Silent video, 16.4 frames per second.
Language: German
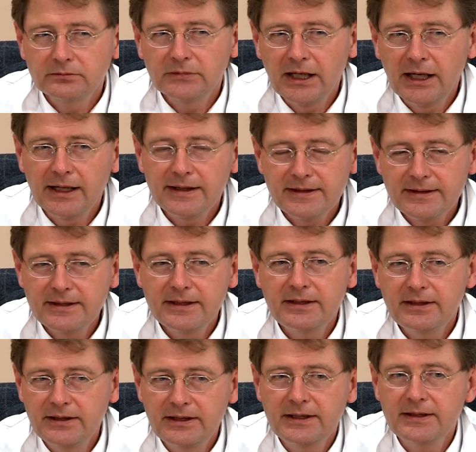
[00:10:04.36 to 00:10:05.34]
hat
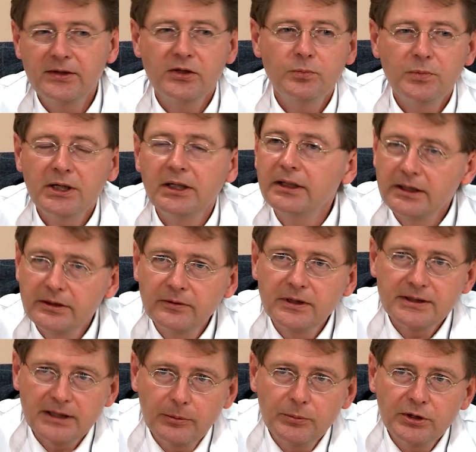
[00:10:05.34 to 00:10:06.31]
sich dieses Bild
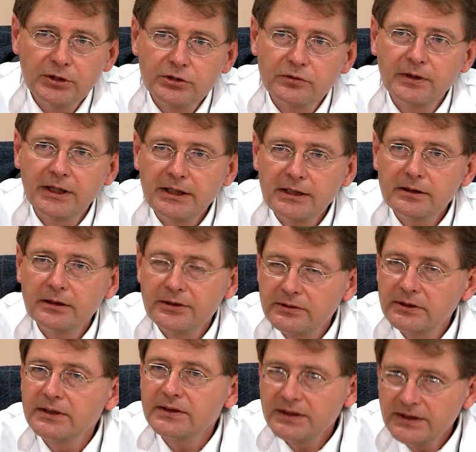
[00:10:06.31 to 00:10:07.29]
etwas abgeschwächt.
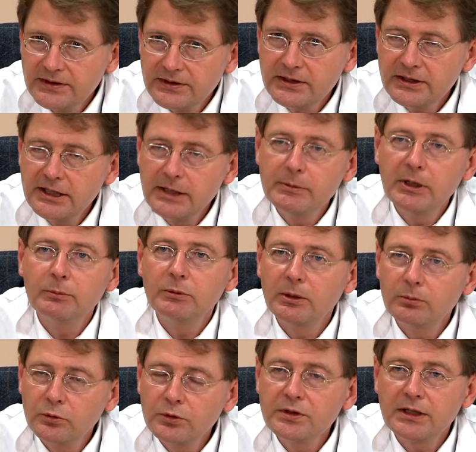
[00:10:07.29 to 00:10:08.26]
Also das ist ein Thema,
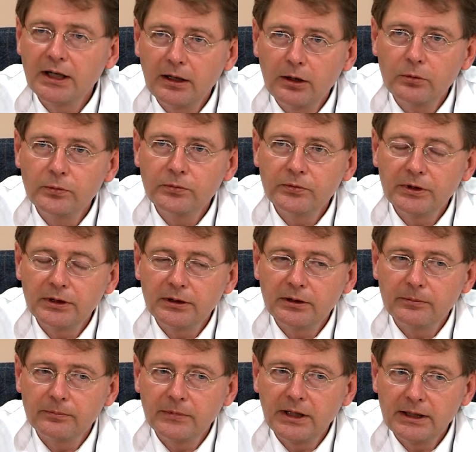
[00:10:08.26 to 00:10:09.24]
man muss auf
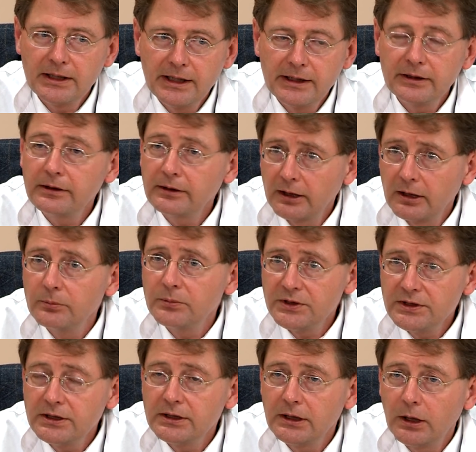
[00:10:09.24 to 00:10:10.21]
ähm, Allergiker ein
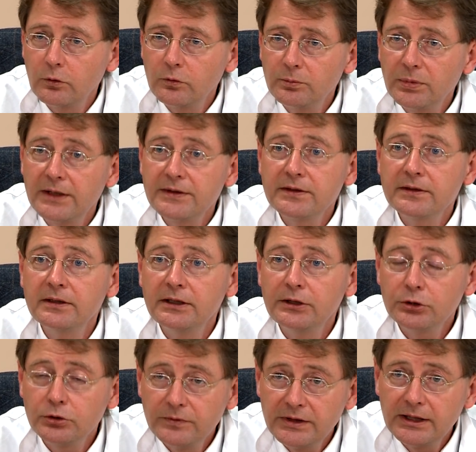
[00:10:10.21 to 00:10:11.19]
bisschen aufpassen,
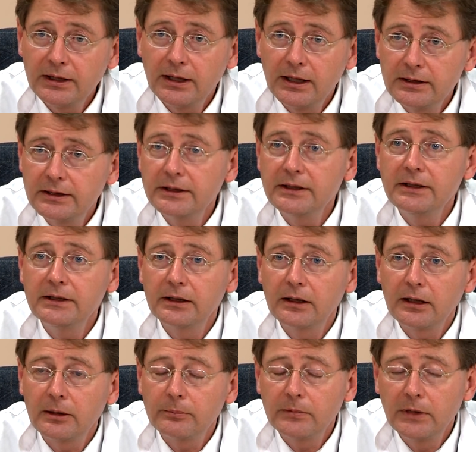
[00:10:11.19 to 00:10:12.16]
die schwere Allergien
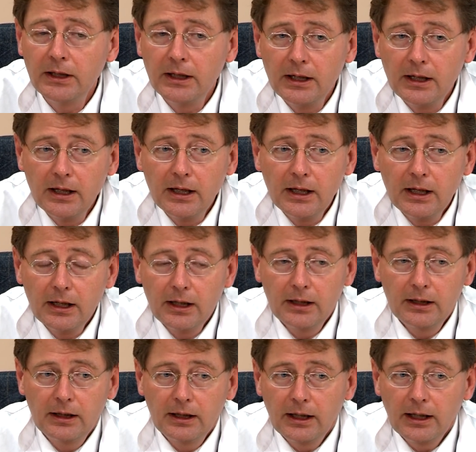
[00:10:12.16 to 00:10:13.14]
haben.
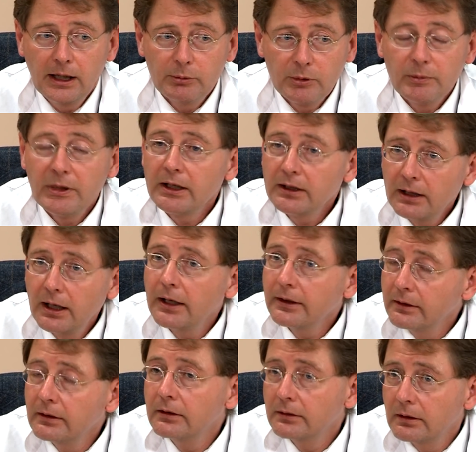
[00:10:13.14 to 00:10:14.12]
Aber man
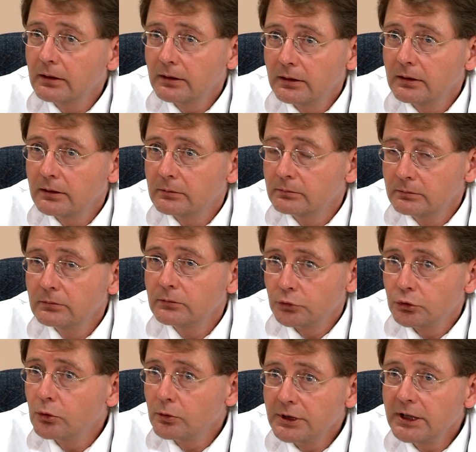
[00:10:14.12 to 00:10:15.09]
kann ähm,
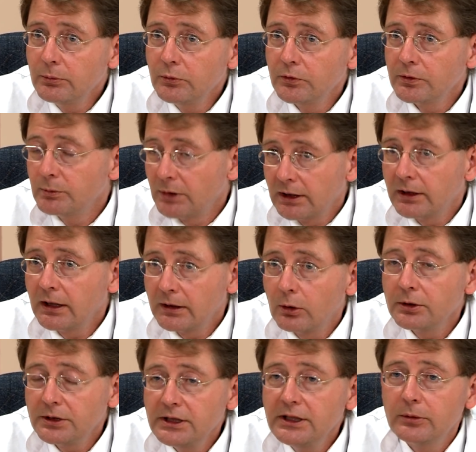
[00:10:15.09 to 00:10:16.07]
schon impfen, man kann
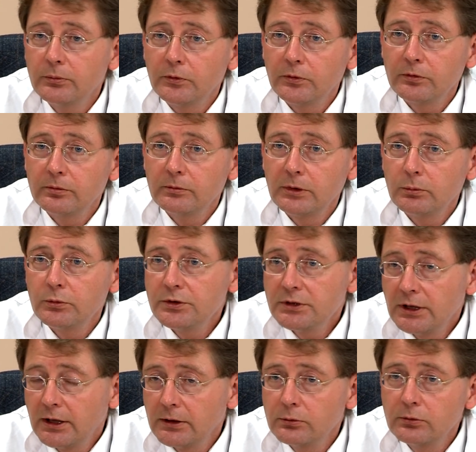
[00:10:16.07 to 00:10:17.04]
auch die impfen, man muss
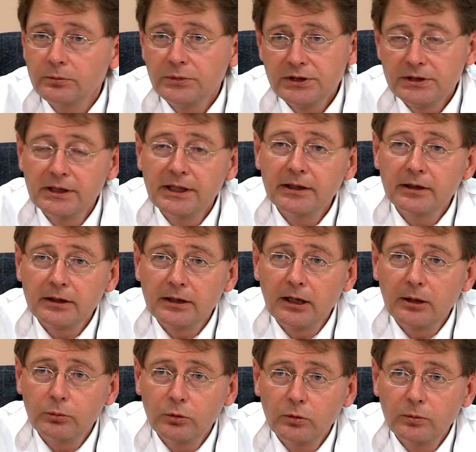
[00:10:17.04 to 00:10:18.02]
die halt nur ein bisschen länger
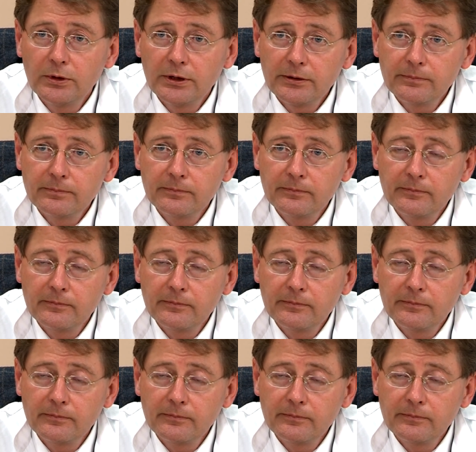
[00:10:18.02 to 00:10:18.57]
nachbeobachten.